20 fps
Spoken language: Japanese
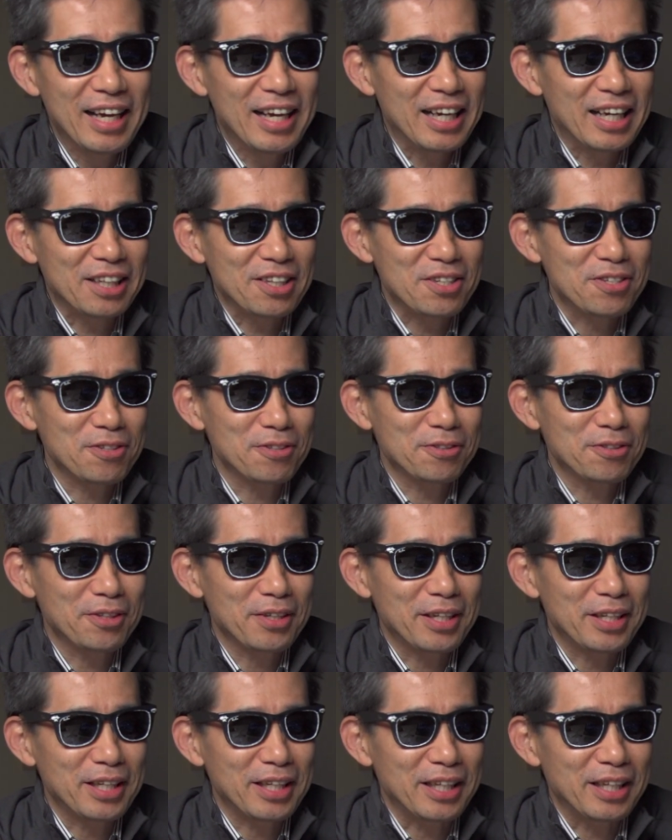あのその
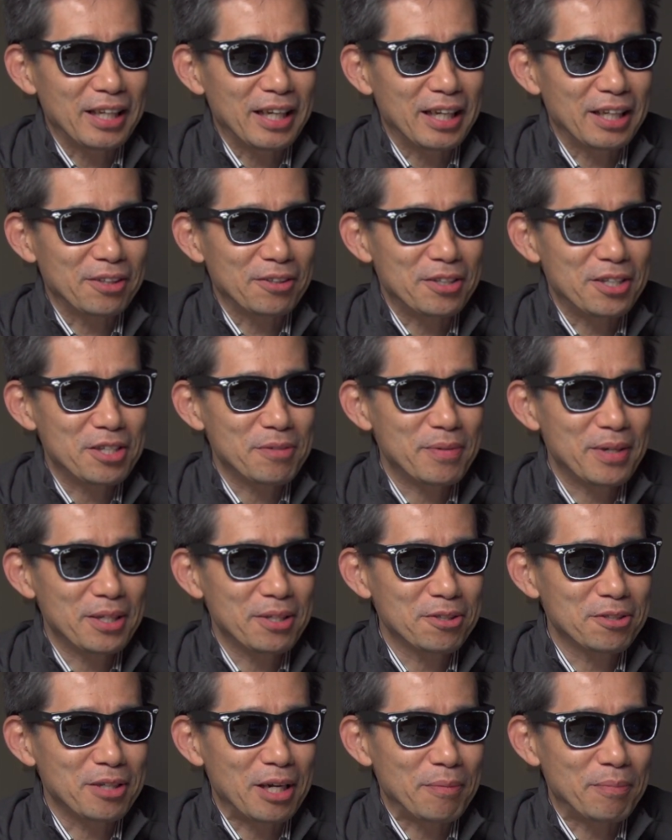時にあの一番
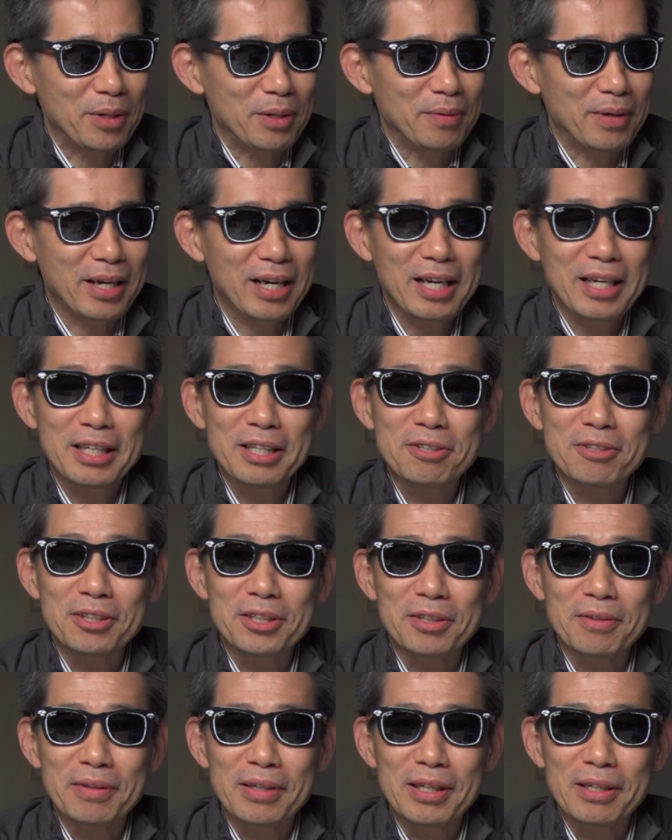よくやっぱり分かりにくい
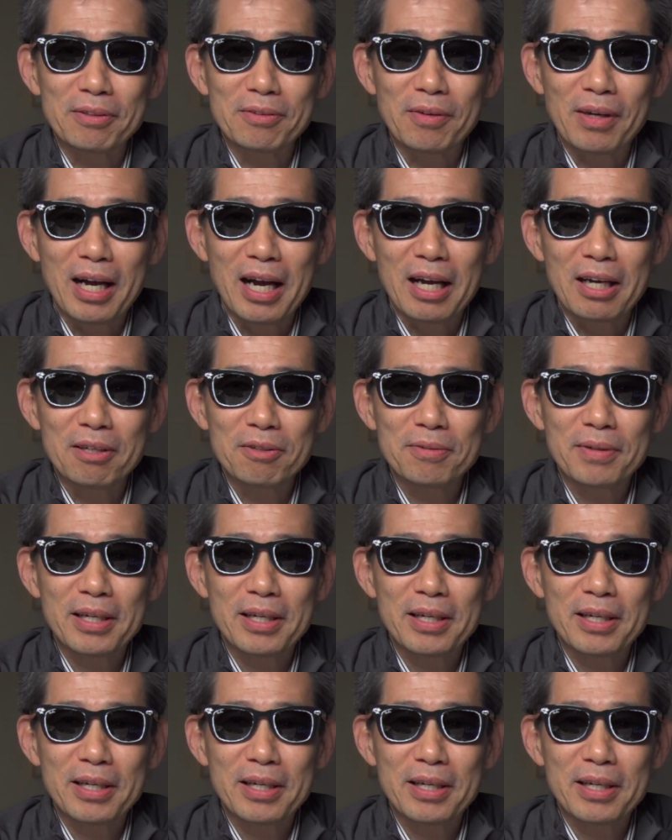と言われるのが